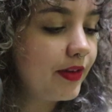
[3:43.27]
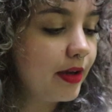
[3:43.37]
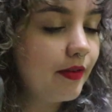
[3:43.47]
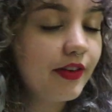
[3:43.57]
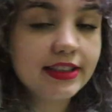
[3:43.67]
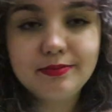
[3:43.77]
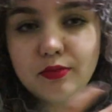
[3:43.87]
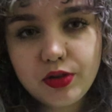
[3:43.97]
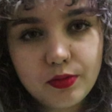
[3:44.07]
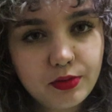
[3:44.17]
Tem uma frase
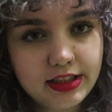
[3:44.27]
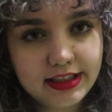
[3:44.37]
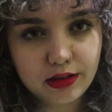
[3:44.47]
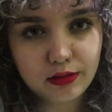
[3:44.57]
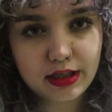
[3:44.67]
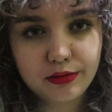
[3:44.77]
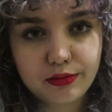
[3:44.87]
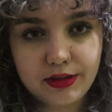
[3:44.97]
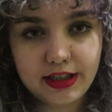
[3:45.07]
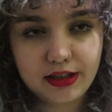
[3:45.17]
muito bonita do
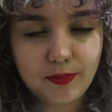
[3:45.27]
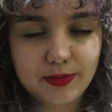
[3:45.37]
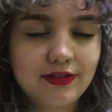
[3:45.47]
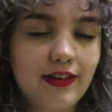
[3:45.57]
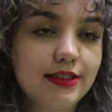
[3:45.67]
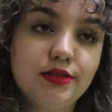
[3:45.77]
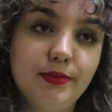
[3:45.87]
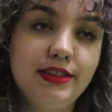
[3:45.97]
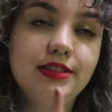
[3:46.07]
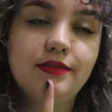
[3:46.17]
tradutor aqui no pós
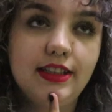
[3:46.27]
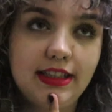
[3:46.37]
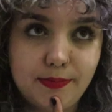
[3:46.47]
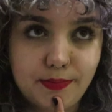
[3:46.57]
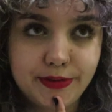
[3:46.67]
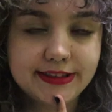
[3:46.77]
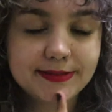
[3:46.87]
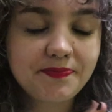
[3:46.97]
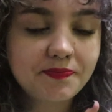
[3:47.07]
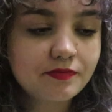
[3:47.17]
sobre isso, eu vou ler depois.